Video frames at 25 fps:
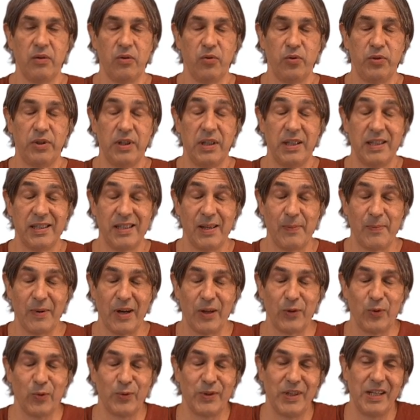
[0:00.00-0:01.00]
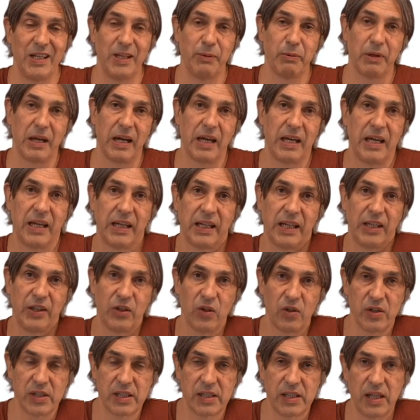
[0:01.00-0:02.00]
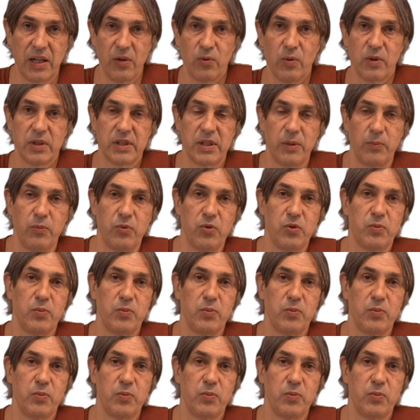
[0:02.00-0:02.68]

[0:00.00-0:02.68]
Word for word: utiliser pardon, des librairies écrites en C ou en C++.